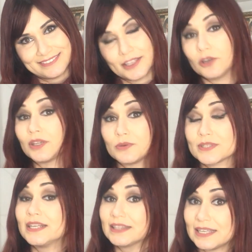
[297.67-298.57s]
Eu tenho
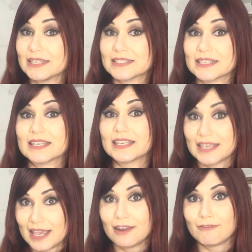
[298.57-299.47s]
certeza
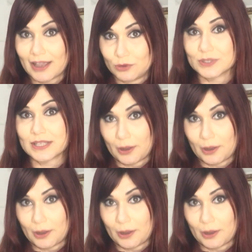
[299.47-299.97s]
que ele vai gostar